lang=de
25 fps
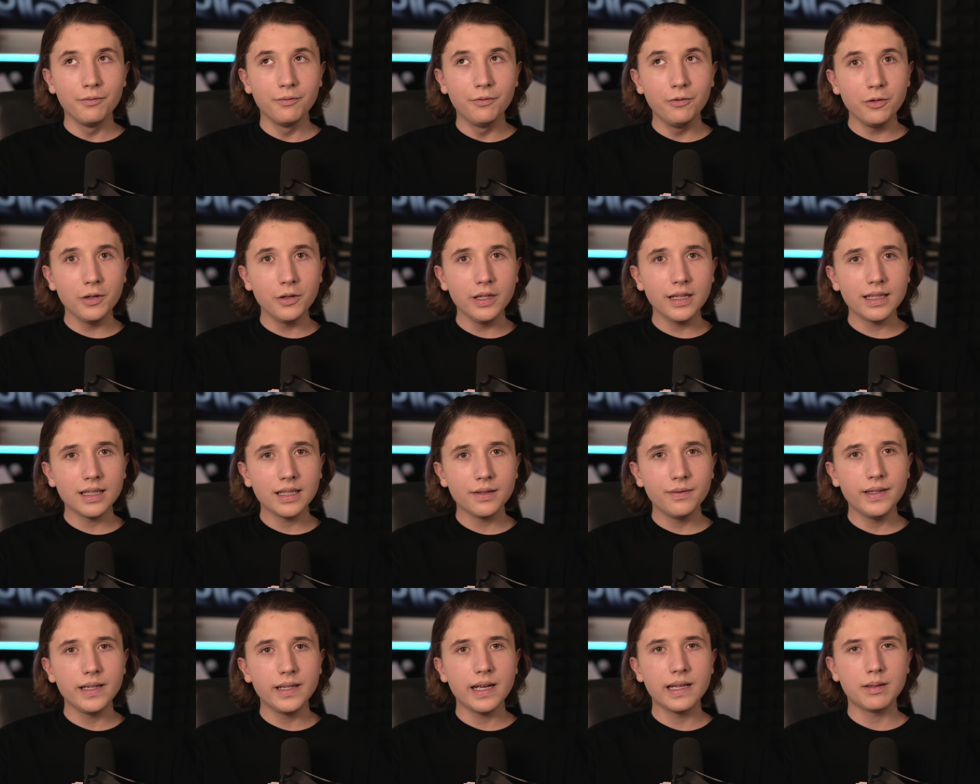Würde
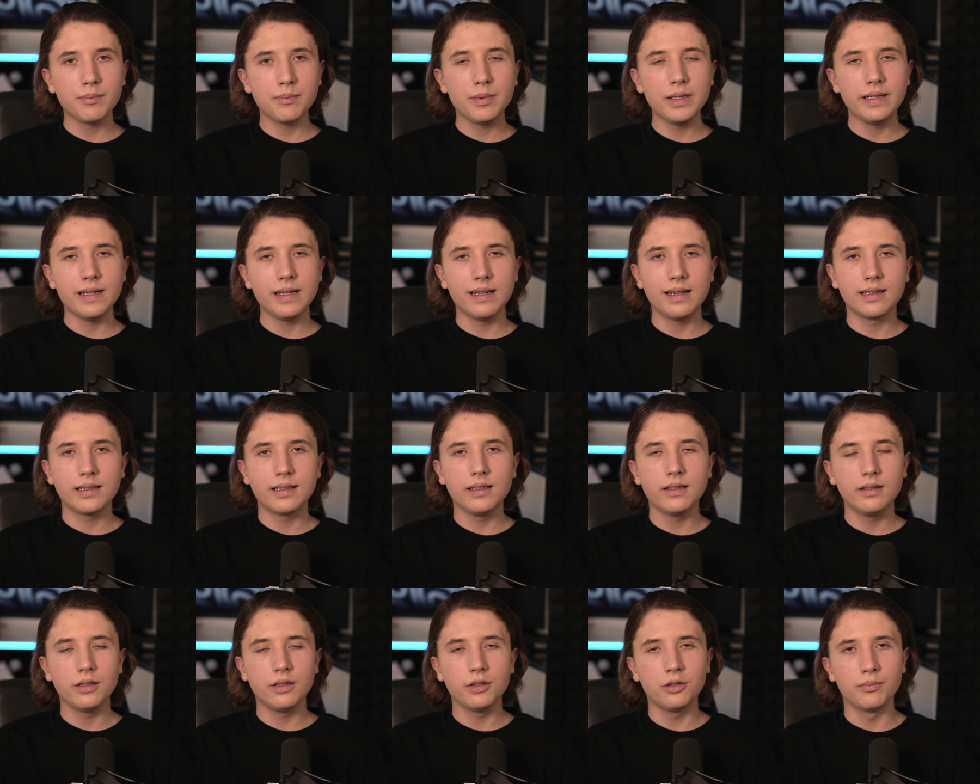jetzt wieder ins Bild der
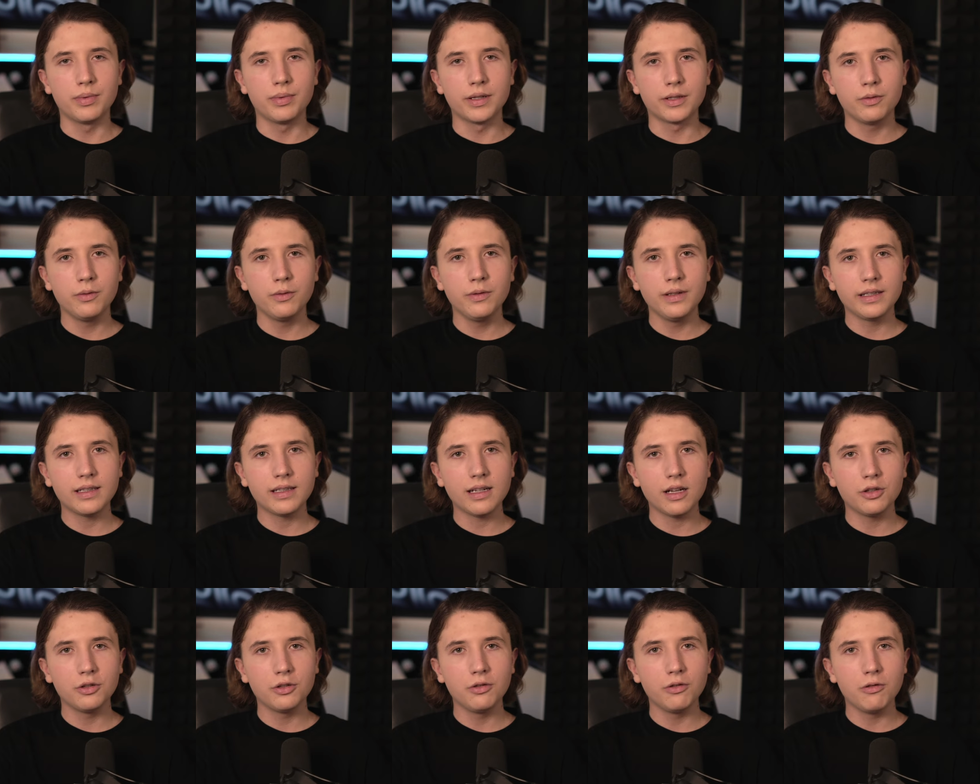narzisstischen
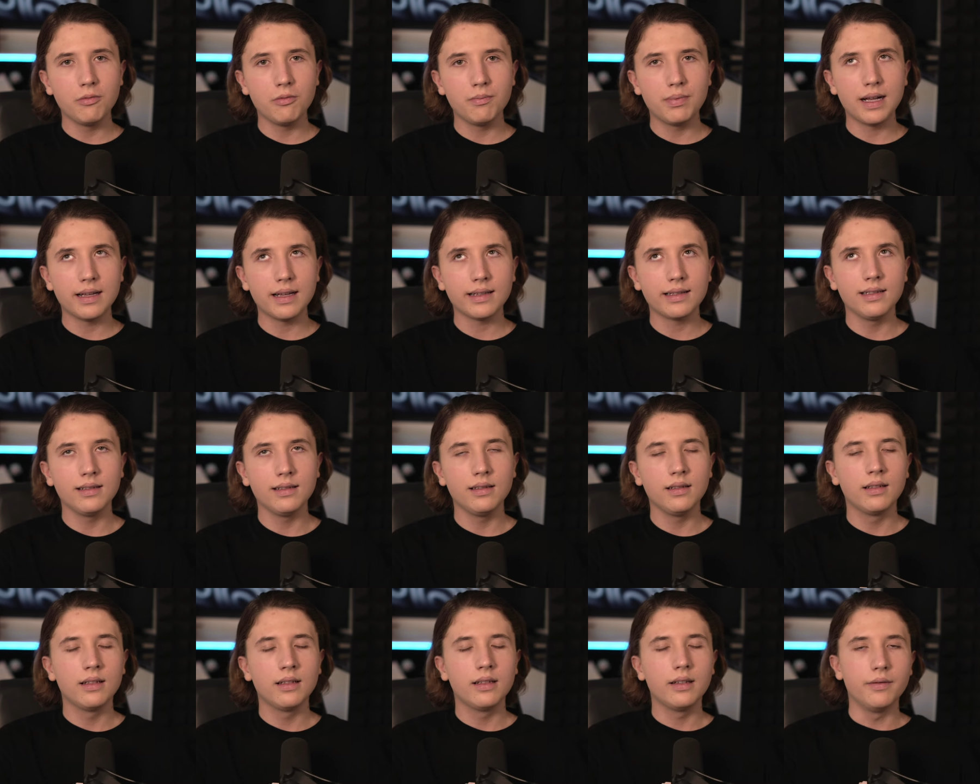Persönlichkeitsstörung
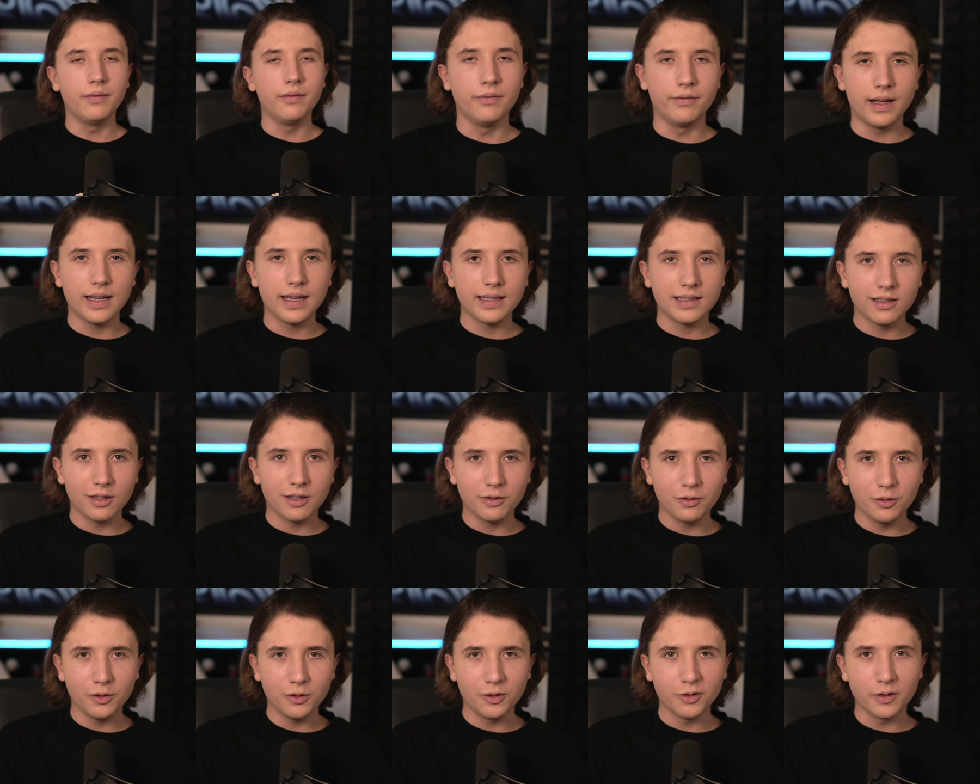passen, was
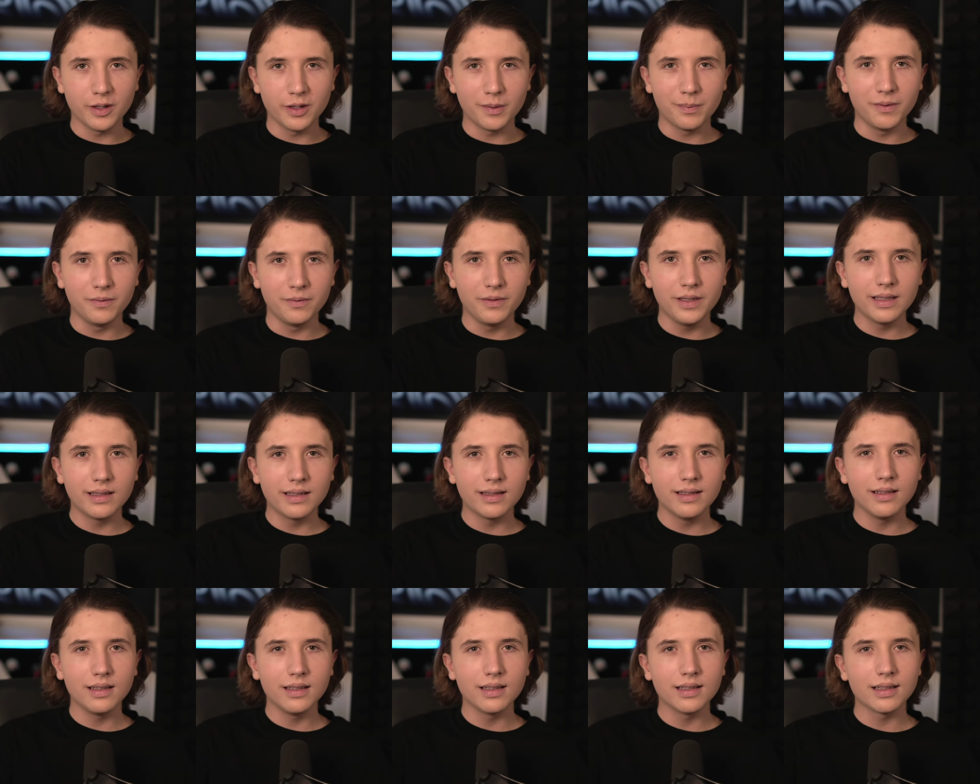natürlich noch nicht
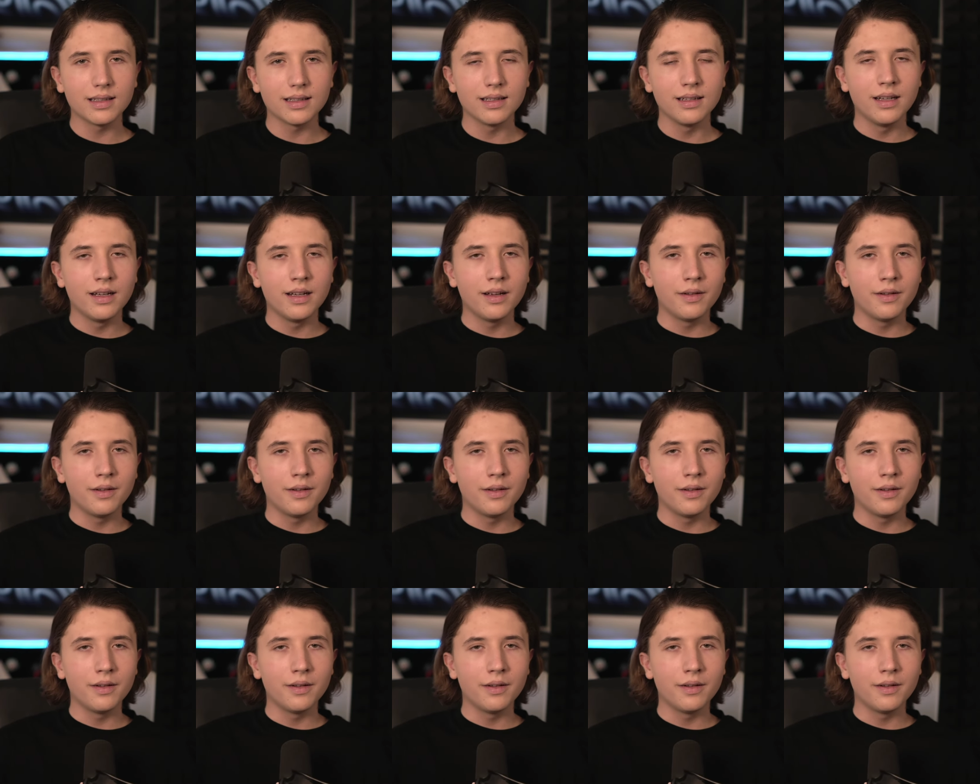bewiesen ist,